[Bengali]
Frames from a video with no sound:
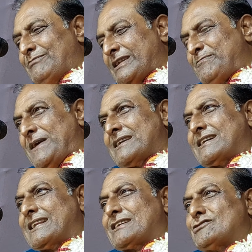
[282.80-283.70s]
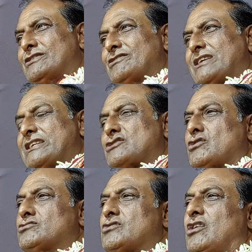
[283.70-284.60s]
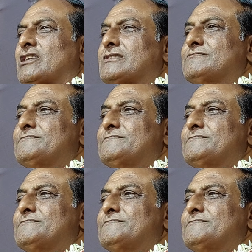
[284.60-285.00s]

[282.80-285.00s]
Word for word: মানে পায়খানা করে ওইখানে শৌচ হন